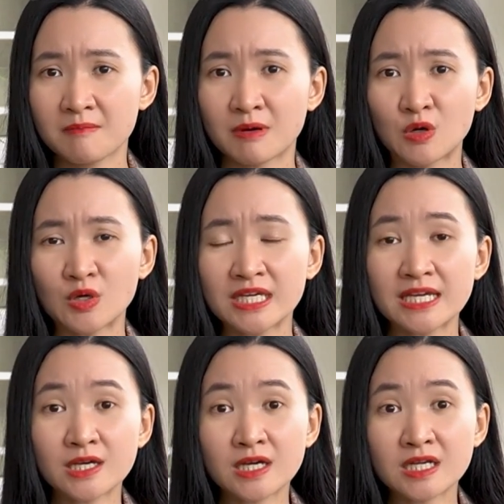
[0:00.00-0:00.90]
mà đôi
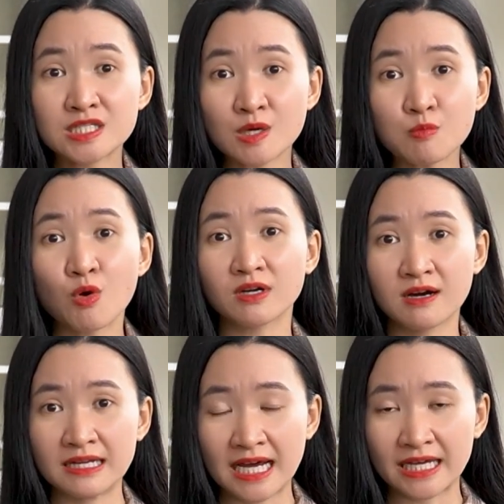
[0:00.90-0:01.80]
khi trong cuộc
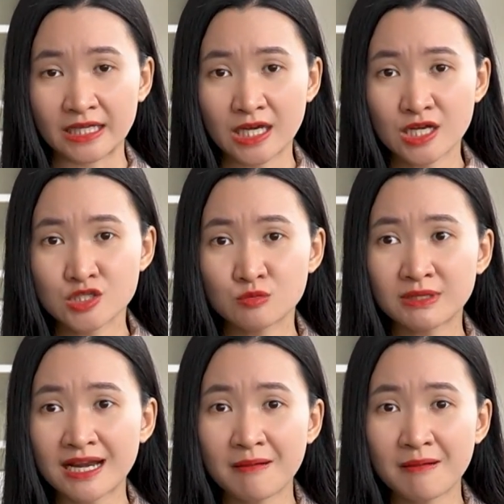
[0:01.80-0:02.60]
đời này chúng ta